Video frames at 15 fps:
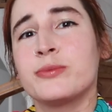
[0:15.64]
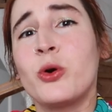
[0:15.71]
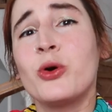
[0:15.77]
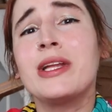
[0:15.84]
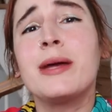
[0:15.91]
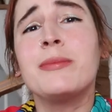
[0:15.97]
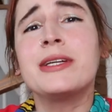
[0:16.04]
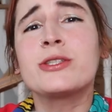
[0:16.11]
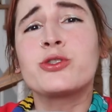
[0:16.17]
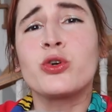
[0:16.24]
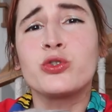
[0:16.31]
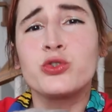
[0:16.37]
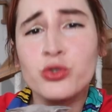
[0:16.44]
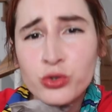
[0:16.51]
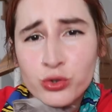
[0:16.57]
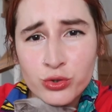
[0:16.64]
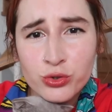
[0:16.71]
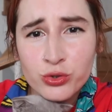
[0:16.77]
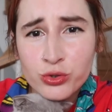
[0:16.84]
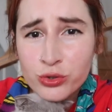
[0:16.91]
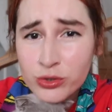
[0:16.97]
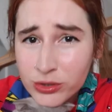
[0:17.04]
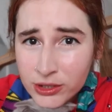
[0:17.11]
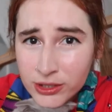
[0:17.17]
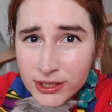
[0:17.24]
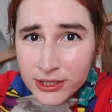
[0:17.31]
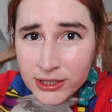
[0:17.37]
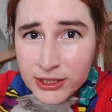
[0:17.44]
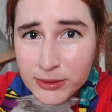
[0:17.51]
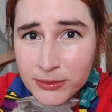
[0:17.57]
Böyle bir çocuk.
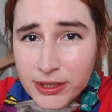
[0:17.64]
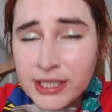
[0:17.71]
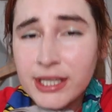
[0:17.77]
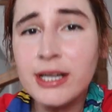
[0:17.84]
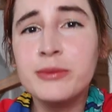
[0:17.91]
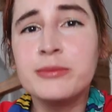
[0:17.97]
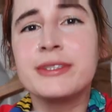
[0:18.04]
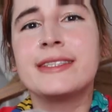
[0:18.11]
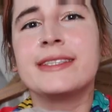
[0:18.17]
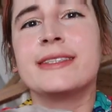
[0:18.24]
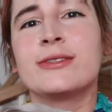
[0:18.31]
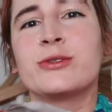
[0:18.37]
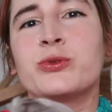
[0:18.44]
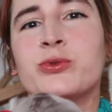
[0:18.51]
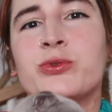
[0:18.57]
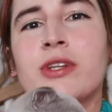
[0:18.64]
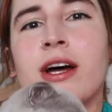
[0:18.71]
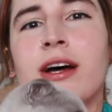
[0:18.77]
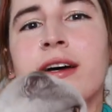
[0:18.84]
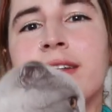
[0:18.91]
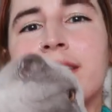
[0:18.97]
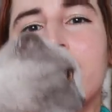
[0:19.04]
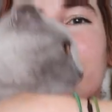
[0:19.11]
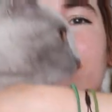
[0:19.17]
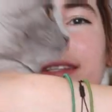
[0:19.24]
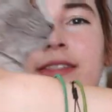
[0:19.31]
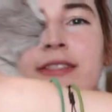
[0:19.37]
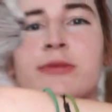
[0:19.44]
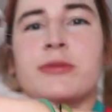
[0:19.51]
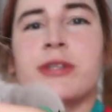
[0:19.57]
Bakar mısınız şuna?
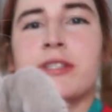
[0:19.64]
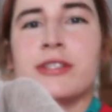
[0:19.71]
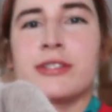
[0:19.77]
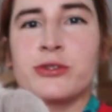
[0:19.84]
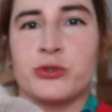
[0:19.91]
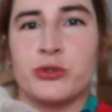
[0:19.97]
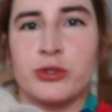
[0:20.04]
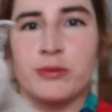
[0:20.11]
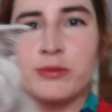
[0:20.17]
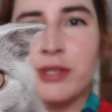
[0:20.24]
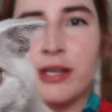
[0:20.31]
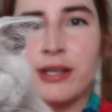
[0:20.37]
Yaklaştırmaya çalışıyorum